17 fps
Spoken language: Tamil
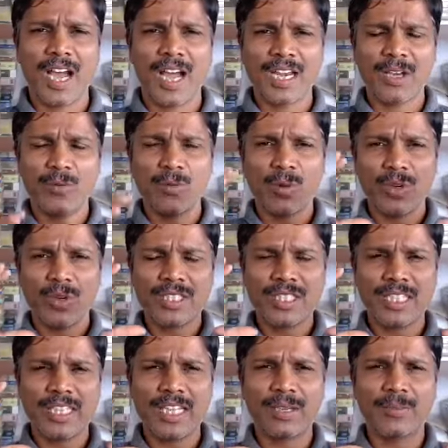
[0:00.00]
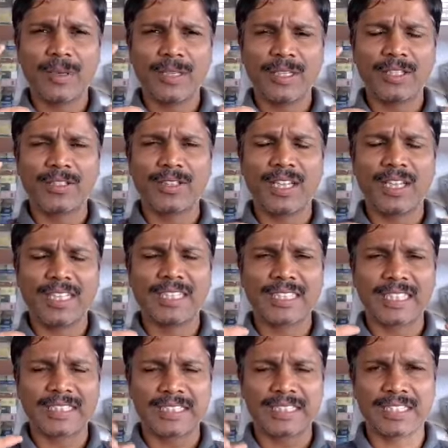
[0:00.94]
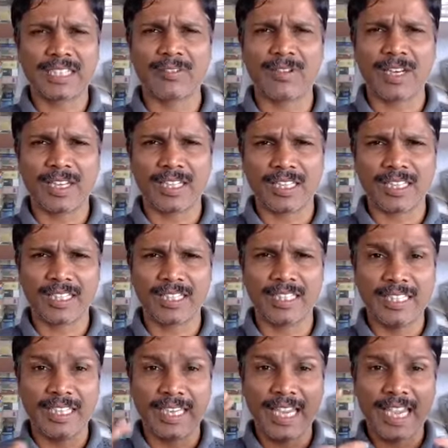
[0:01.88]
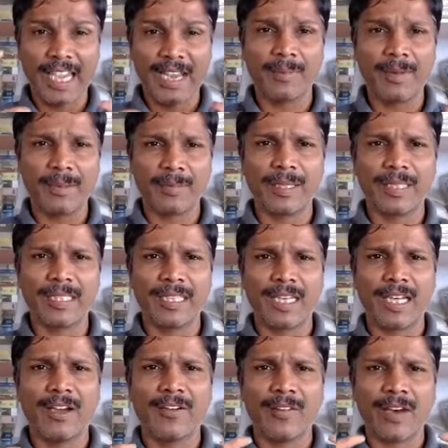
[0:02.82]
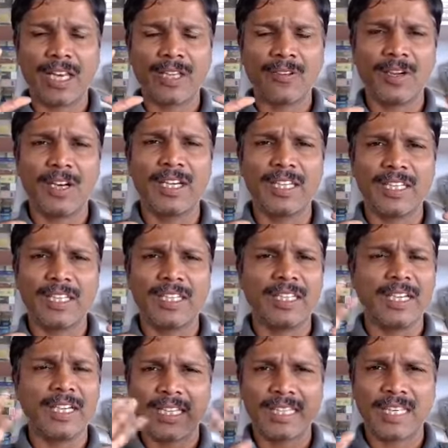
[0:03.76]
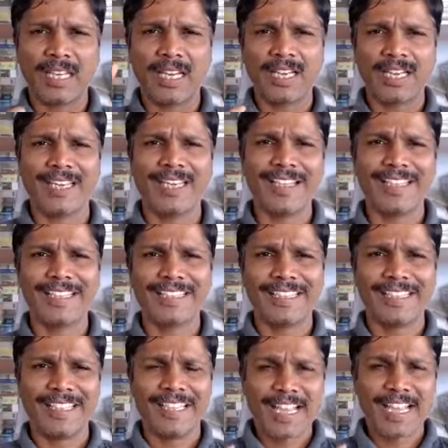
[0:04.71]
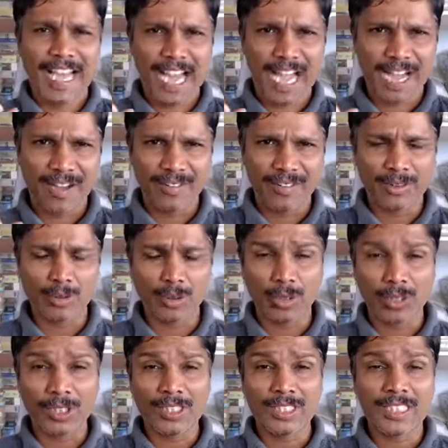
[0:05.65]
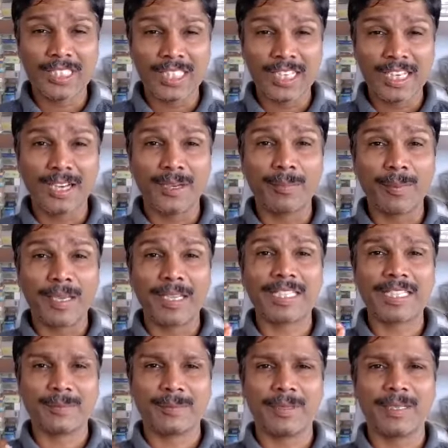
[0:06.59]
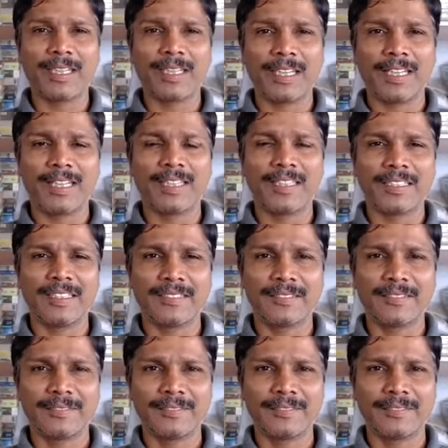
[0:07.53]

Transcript: ஆனா ஒரு சிலர் மட்டும்தான் சக்சஸ் ஆகுறாங்க ஏன் அப்படின்னு பாத்தீங்கன்னா அவன் அறிவாளி அதனால இல்ல அவன் தொடர்ச்சியா பயிற்சி பண்ணதுனால தான்